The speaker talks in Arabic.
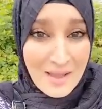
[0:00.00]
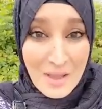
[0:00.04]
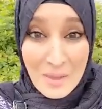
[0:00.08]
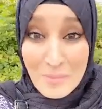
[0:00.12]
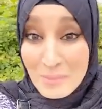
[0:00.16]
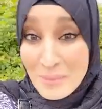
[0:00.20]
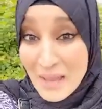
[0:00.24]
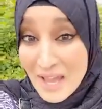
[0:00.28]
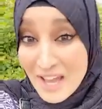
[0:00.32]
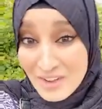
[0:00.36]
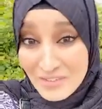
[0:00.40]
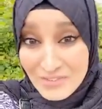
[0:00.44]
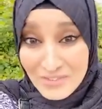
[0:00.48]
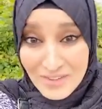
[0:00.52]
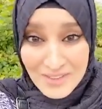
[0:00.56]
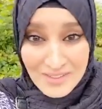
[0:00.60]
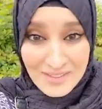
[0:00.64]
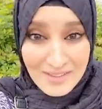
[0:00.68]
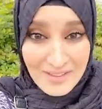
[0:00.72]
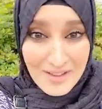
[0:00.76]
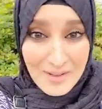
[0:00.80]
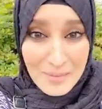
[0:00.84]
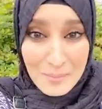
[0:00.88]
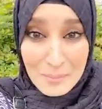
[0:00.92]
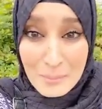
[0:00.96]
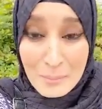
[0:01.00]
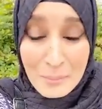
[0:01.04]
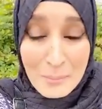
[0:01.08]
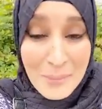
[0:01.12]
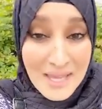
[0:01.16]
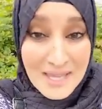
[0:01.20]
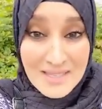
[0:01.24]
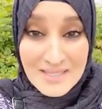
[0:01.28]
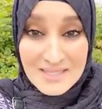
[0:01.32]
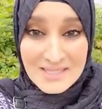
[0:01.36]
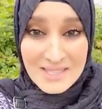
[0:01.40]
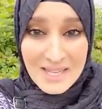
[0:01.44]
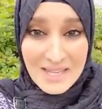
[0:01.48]
محفظة
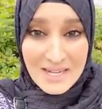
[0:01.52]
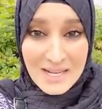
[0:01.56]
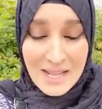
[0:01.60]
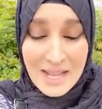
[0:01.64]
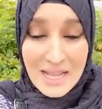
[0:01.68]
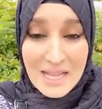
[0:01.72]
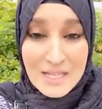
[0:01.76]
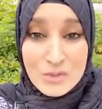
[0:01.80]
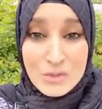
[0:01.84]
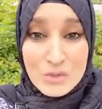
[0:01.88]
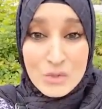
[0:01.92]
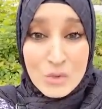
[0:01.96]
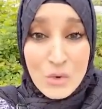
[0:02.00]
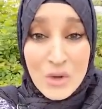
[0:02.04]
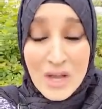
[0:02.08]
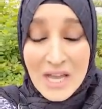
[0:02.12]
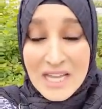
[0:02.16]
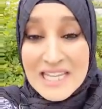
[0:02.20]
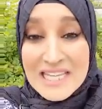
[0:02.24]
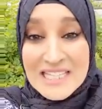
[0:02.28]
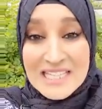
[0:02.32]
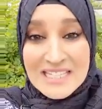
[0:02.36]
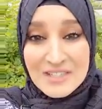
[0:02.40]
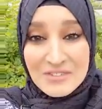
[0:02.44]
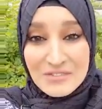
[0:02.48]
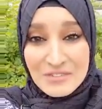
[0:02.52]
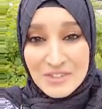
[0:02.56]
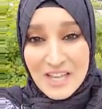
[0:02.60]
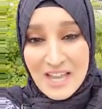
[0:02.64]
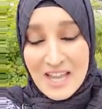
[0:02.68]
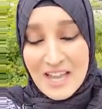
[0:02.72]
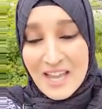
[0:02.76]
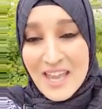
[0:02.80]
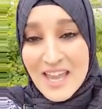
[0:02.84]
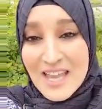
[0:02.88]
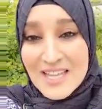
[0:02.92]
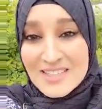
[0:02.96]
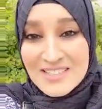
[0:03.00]
مئزر قد تغير في
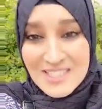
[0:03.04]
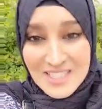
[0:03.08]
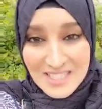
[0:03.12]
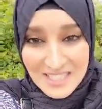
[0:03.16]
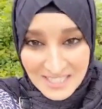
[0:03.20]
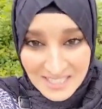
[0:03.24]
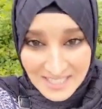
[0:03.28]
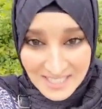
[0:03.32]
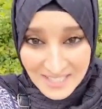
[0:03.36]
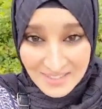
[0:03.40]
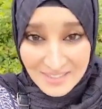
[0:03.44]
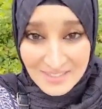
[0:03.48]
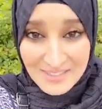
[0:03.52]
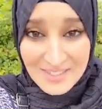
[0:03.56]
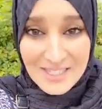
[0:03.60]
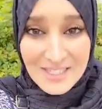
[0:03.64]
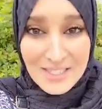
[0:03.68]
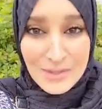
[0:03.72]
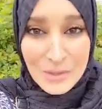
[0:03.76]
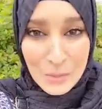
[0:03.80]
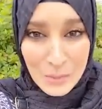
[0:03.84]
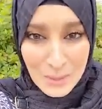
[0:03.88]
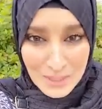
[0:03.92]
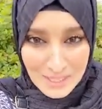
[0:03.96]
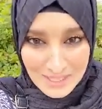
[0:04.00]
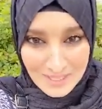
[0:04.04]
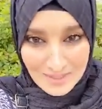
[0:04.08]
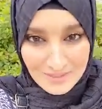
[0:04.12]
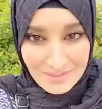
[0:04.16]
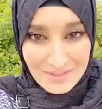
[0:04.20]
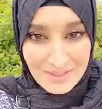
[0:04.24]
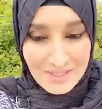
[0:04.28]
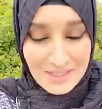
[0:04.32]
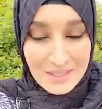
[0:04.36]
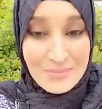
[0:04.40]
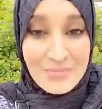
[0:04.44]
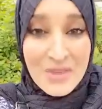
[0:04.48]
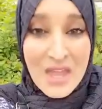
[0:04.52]
حياته الكثير
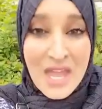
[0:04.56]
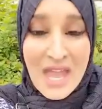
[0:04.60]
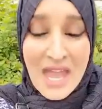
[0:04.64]
والكثير